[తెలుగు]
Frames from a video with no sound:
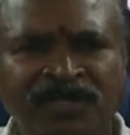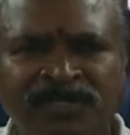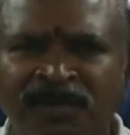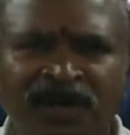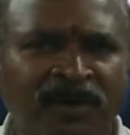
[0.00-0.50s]

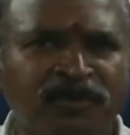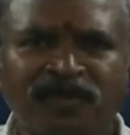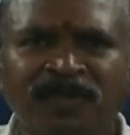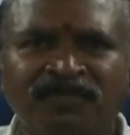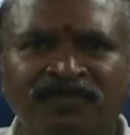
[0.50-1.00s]
చేయమని
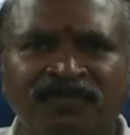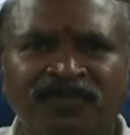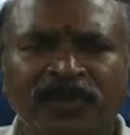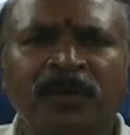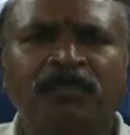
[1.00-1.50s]
అడుగుతలేము
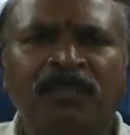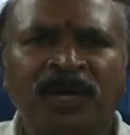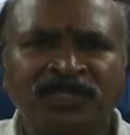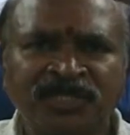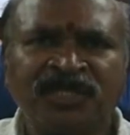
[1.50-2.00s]
మా
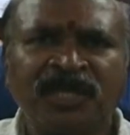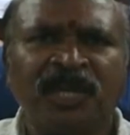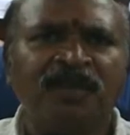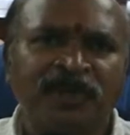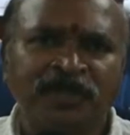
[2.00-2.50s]

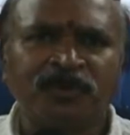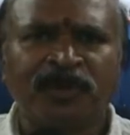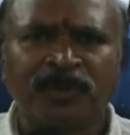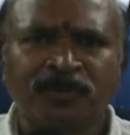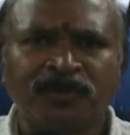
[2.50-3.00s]
జీతాలను
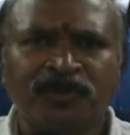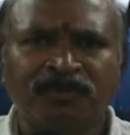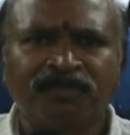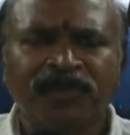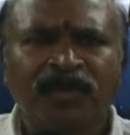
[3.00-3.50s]
పెంచమని
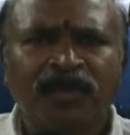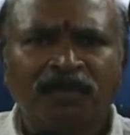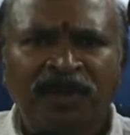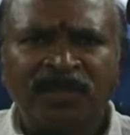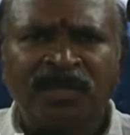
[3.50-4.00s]
అడుగుతాం
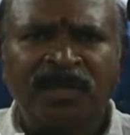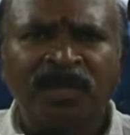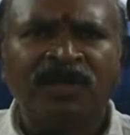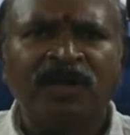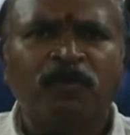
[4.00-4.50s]

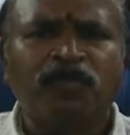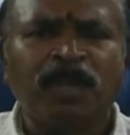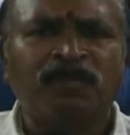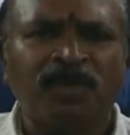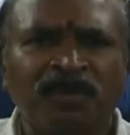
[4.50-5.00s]
పదిహేను వేల
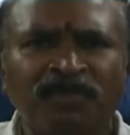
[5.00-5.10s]
రూపాయలు మినిమం